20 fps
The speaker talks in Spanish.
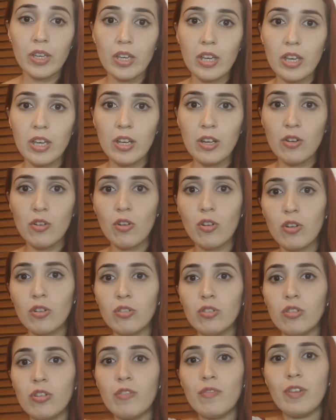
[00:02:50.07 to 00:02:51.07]
y
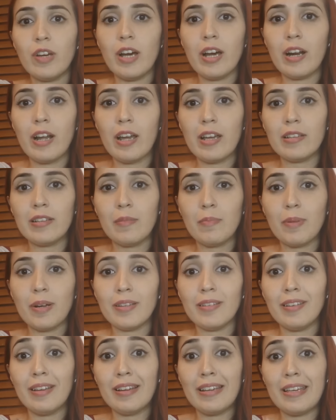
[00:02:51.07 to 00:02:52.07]
logro tonificar esta
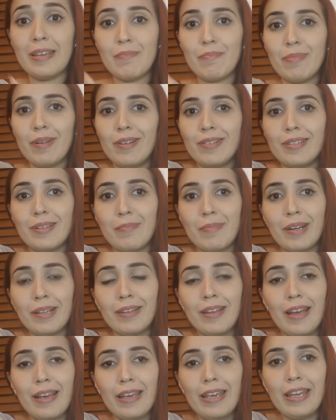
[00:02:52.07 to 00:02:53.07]
parte de aquí, pero esta
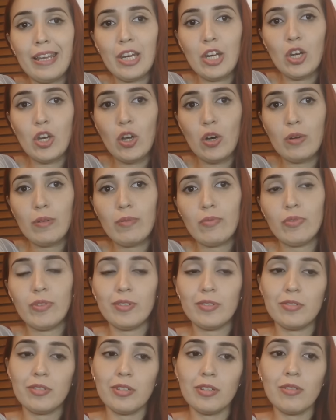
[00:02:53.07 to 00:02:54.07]
parte de aquí no.
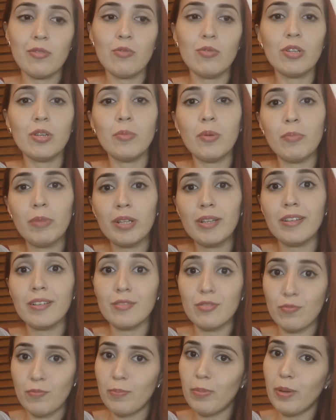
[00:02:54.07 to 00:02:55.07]
Entonces,
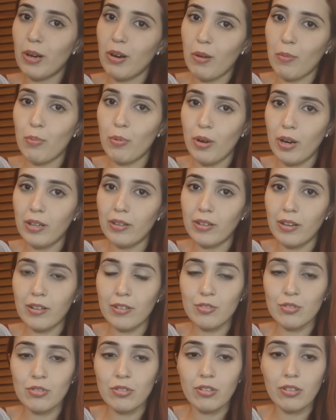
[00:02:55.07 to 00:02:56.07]
últimamente, pero es por esta
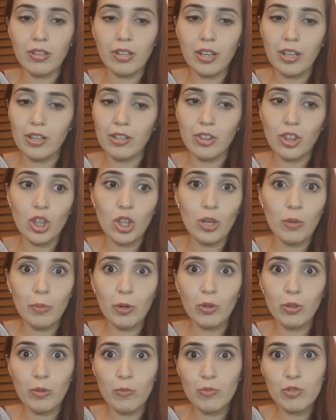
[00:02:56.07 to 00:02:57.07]
razón que no
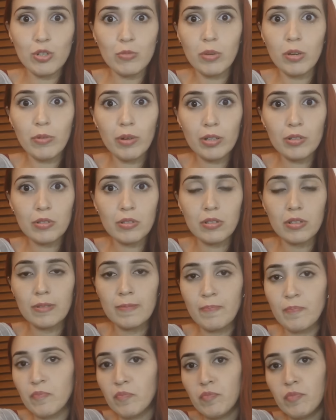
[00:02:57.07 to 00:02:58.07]
me gustan mucho mis brazos.
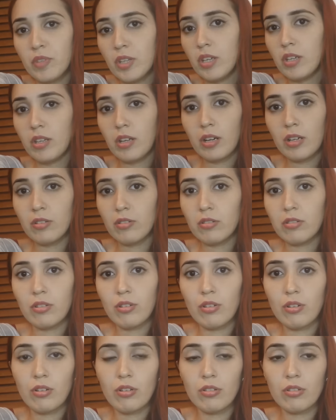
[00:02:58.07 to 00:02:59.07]
Y de resto
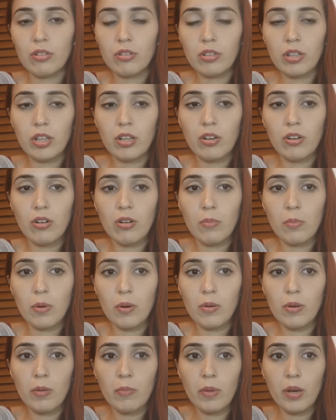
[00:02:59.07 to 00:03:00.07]
no, no tengo
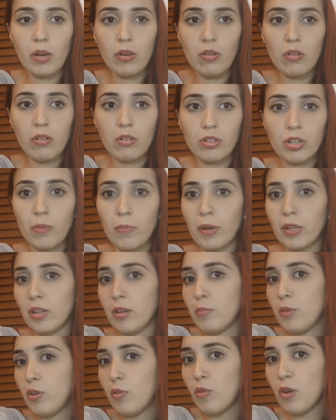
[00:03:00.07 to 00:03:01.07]
problemas con otras
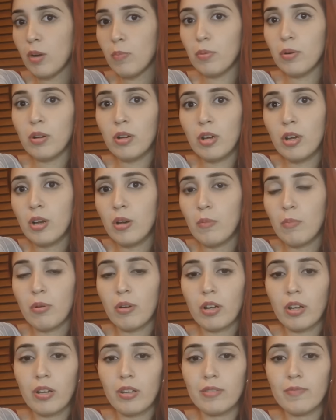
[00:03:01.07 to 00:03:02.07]
partes de mi cuerpo,
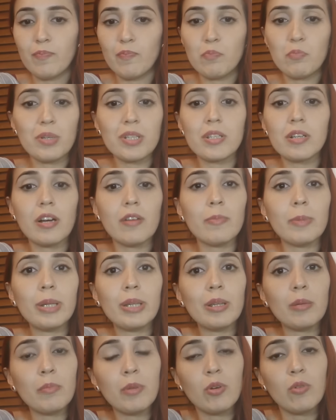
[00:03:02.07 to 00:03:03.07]
porque
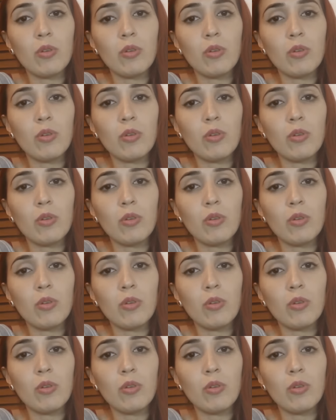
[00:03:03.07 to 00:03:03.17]
básicamente mi